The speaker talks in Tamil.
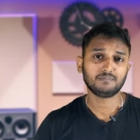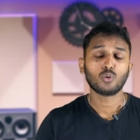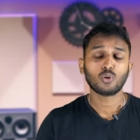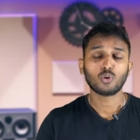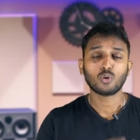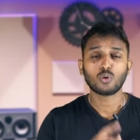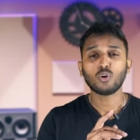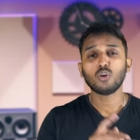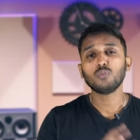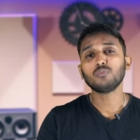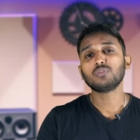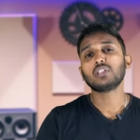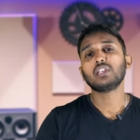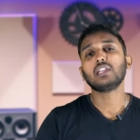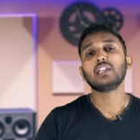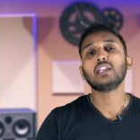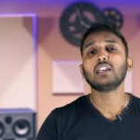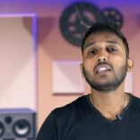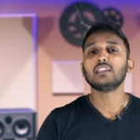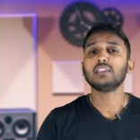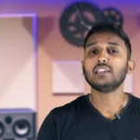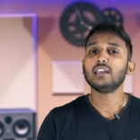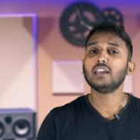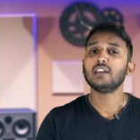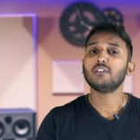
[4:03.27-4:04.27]
உங்கள் ஹோம்
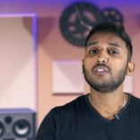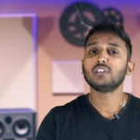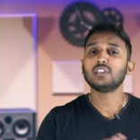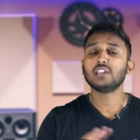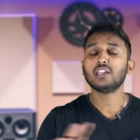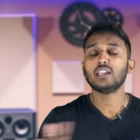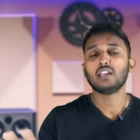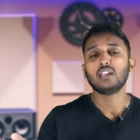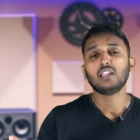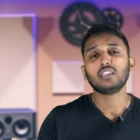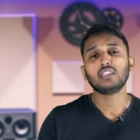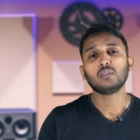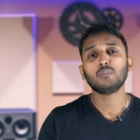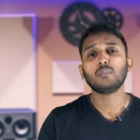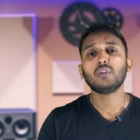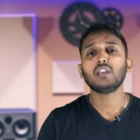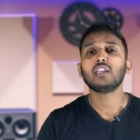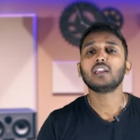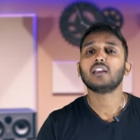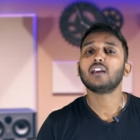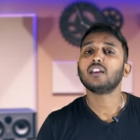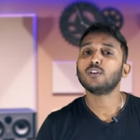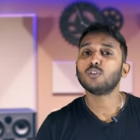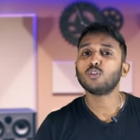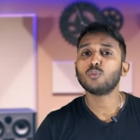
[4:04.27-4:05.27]
ஸ்க்ரீன்லேருந்தே வந்து எல்லாத்தையுமே
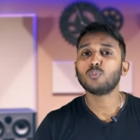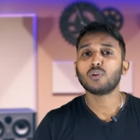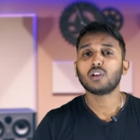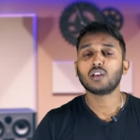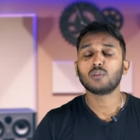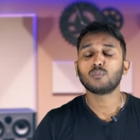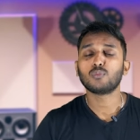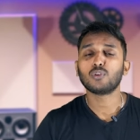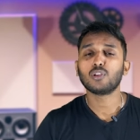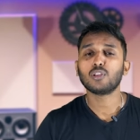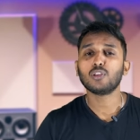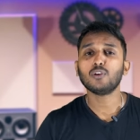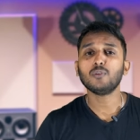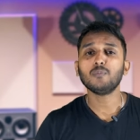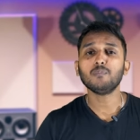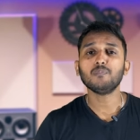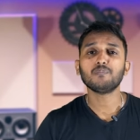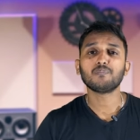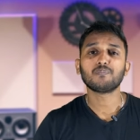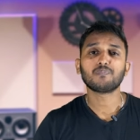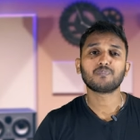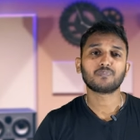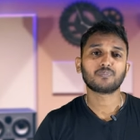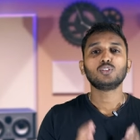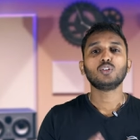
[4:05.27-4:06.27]
நீங்கள் கண்ட்ரோல் பண்ண முடியும்
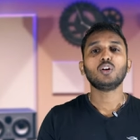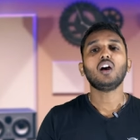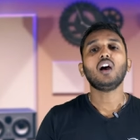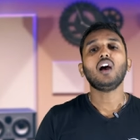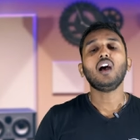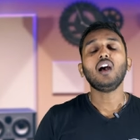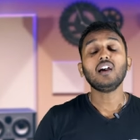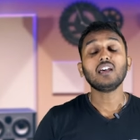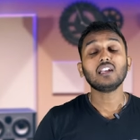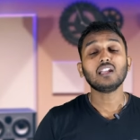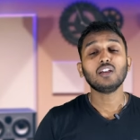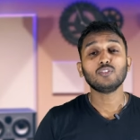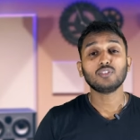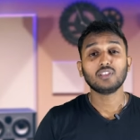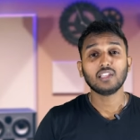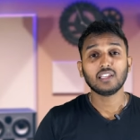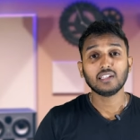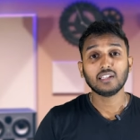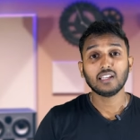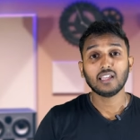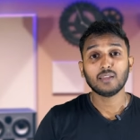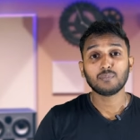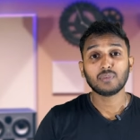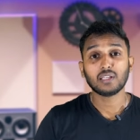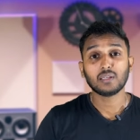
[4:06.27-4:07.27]
ஸோ ஆறாவது
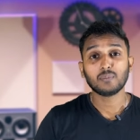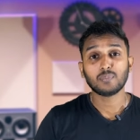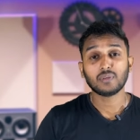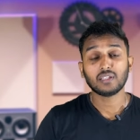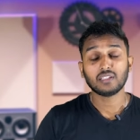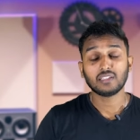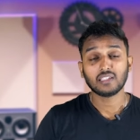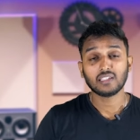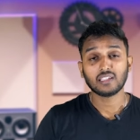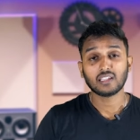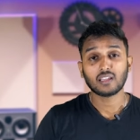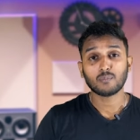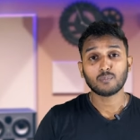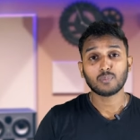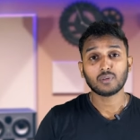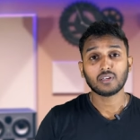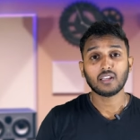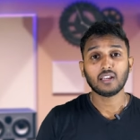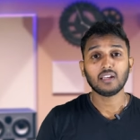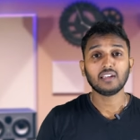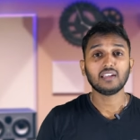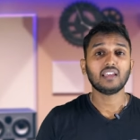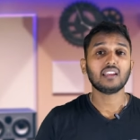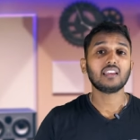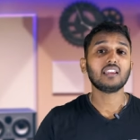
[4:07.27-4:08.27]
என்ன அப்படின்னு பார்த்தீங்க
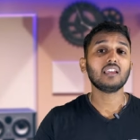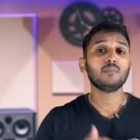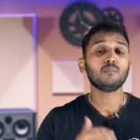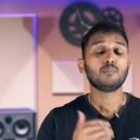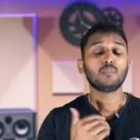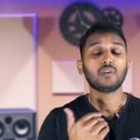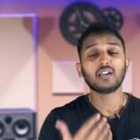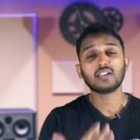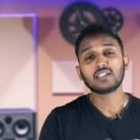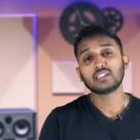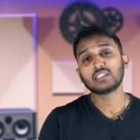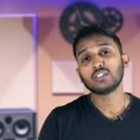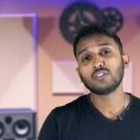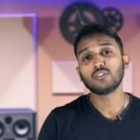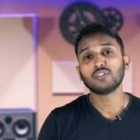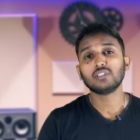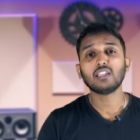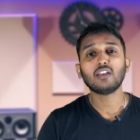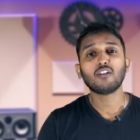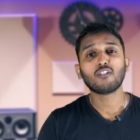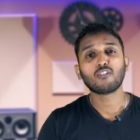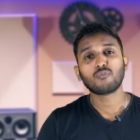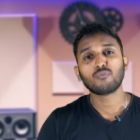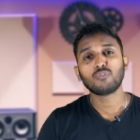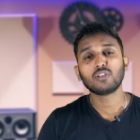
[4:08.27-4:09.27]
அப்படின்னா நிறைய பக்ஸை
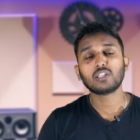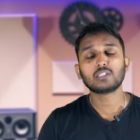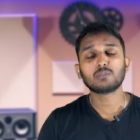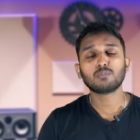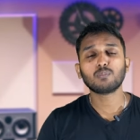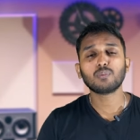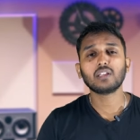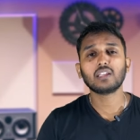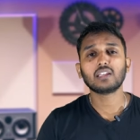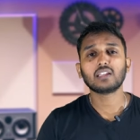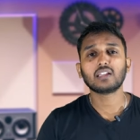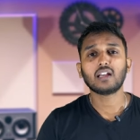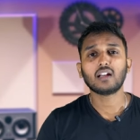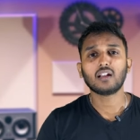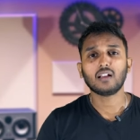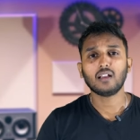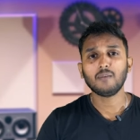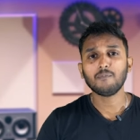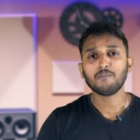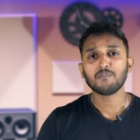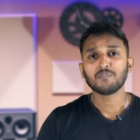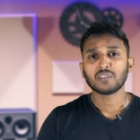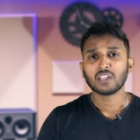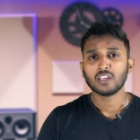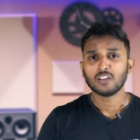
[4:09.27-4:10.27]
வந்து அவங்க ஃபிக்ஸ் பண்ணியிருக்காங்க
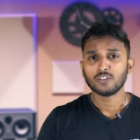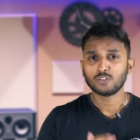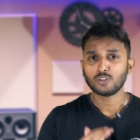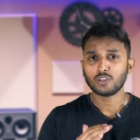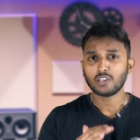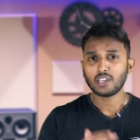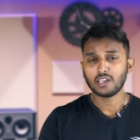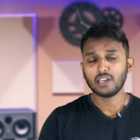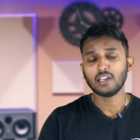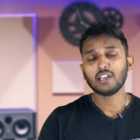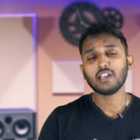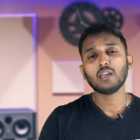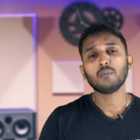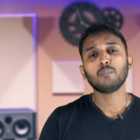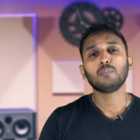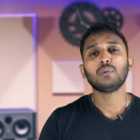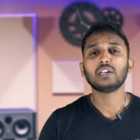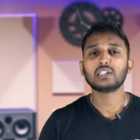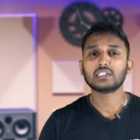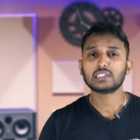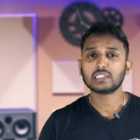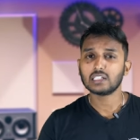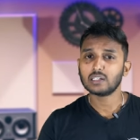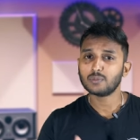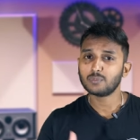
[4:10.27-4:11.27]
ஸோ என்னென்ன
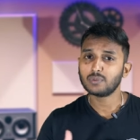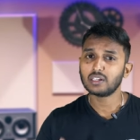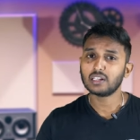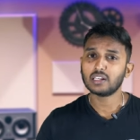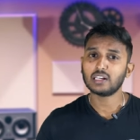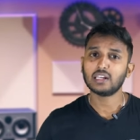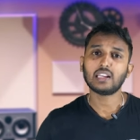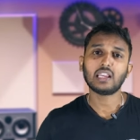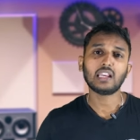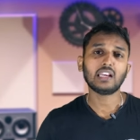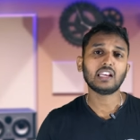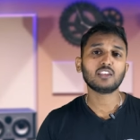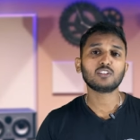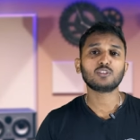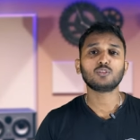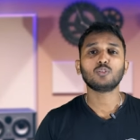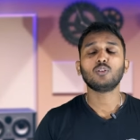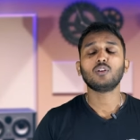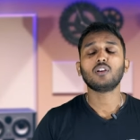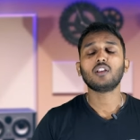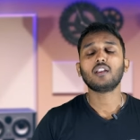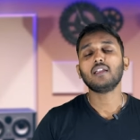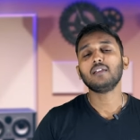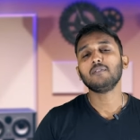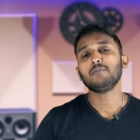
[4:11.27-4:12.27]
பக்ஸ் அப்படின்னு நான் லைனாக
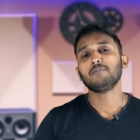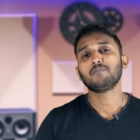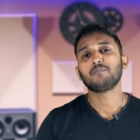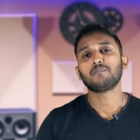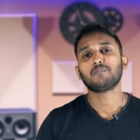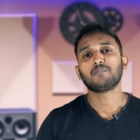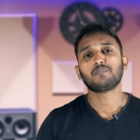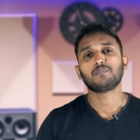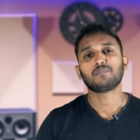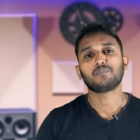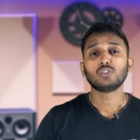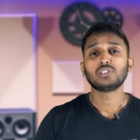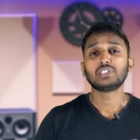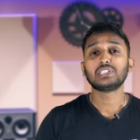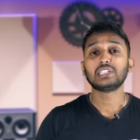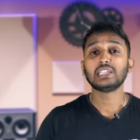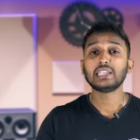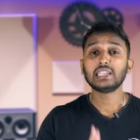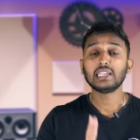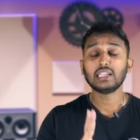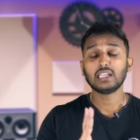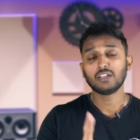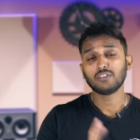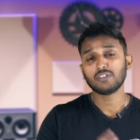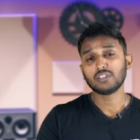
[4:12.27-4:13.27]
சொல்கிறேன் ஸோ
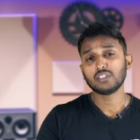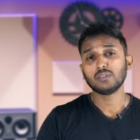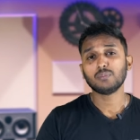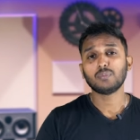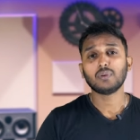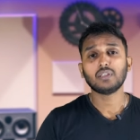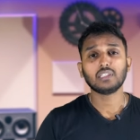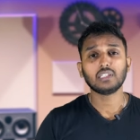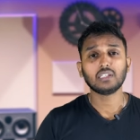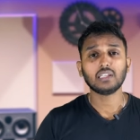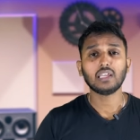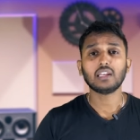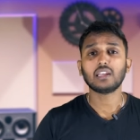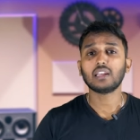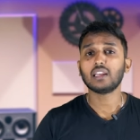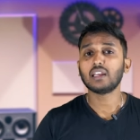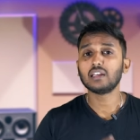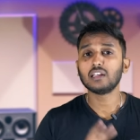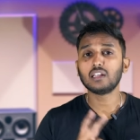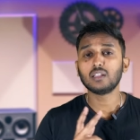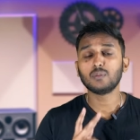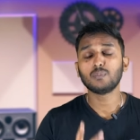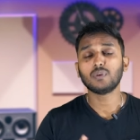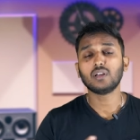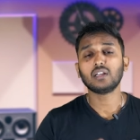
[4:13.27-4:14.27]
சிரியில் வந்து பார்த்திங்கன்னா
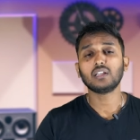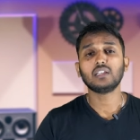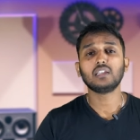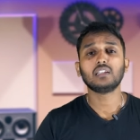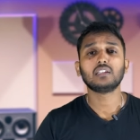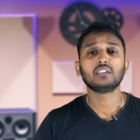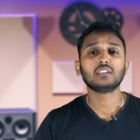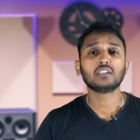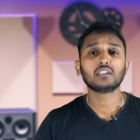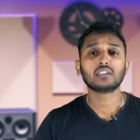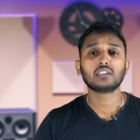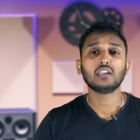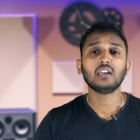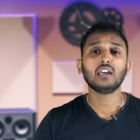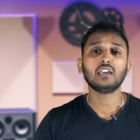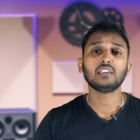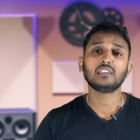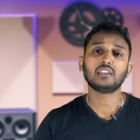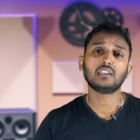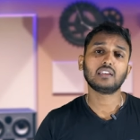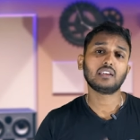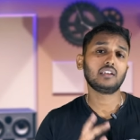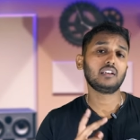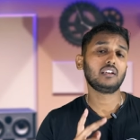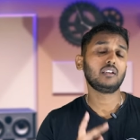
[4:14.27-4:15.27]
ரெண்டு பக் இருந்திருக்கு
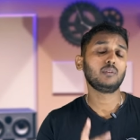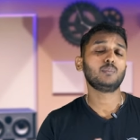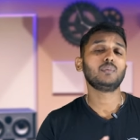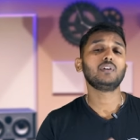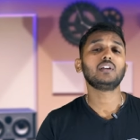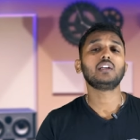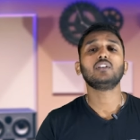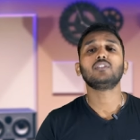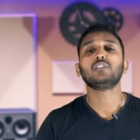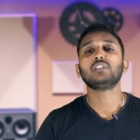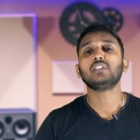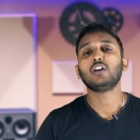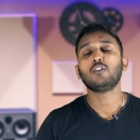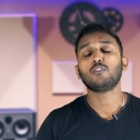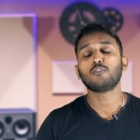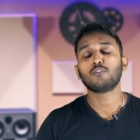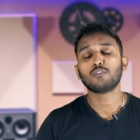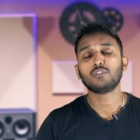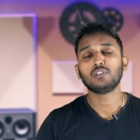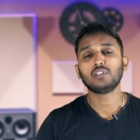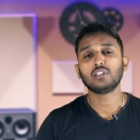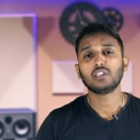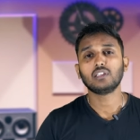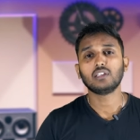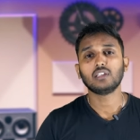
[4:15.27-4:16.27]
அந்த ரெண்டு பக்கை வந்து அவங்க
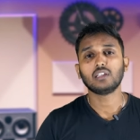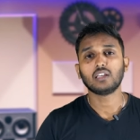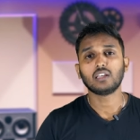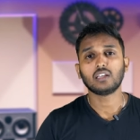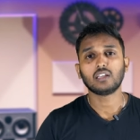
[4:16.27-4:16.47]
வந்து